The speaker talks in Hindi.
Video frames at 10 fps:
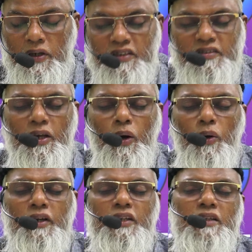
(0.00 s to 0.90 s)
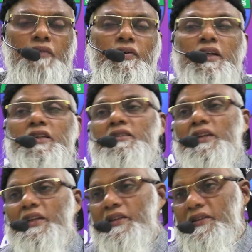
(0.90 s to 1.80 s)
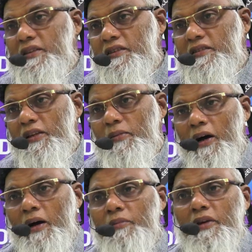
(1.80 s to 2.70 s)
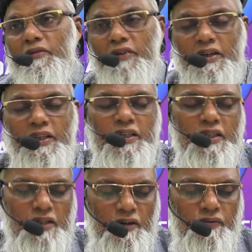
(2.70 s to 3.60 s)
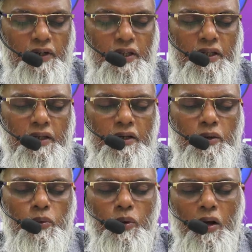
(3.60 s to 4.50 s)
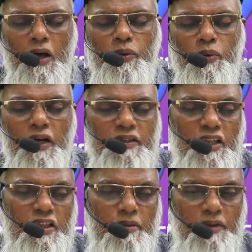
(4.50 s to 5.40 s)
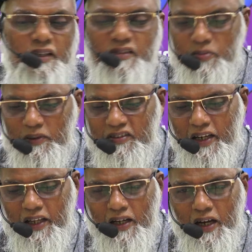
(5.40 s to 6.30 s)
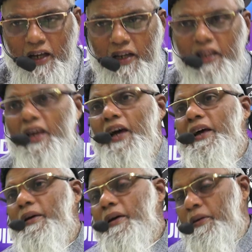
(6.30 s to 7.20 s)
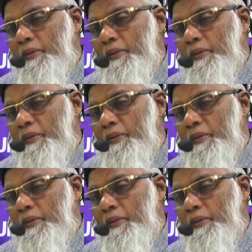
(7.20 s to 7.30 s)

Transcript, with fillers: किसी और की तरफ हरगिज़ नहीं किसी इमाम या फ़कीह की तरफ नहीं कुरान और हदीस में इस मसले का हल क्या है